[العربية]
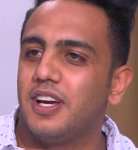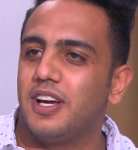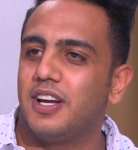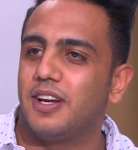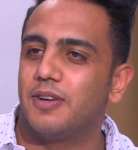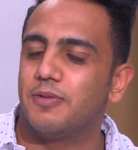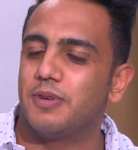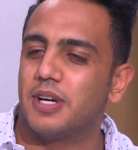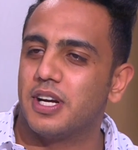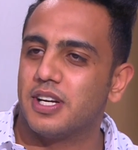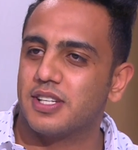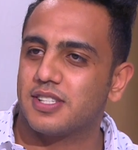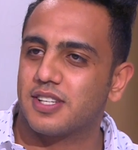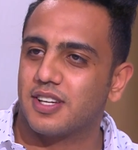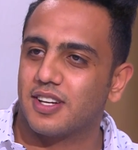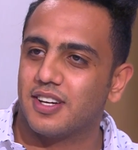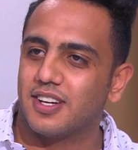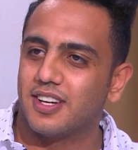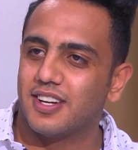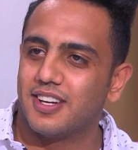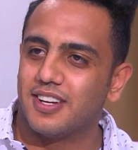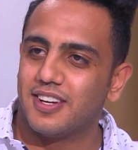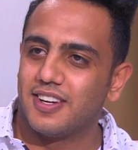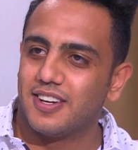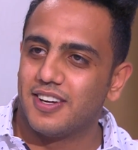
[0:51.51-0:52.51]
اللي بيحصل
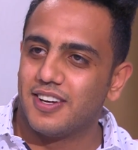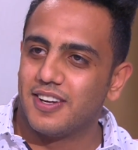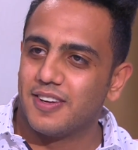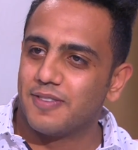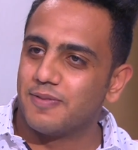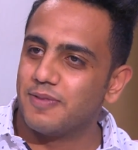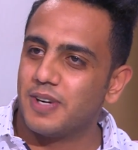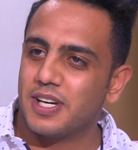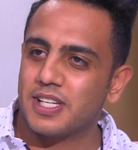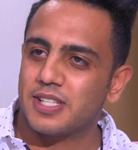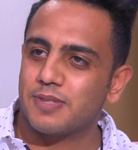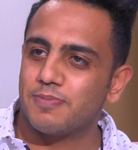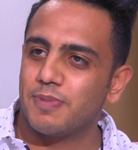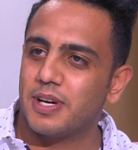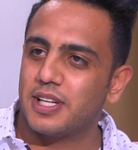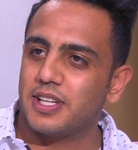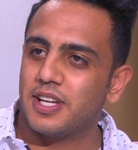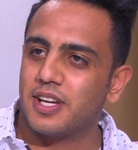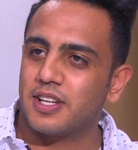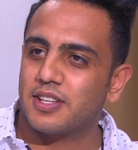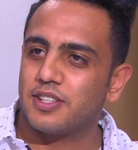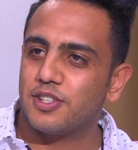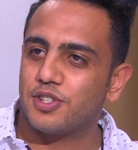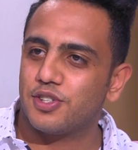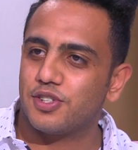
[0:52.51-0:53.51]
بس ما
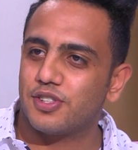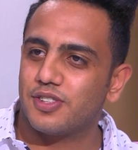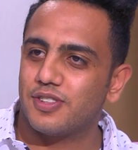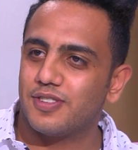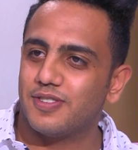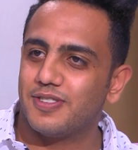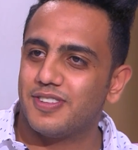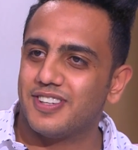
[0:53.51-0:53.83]
قدرتش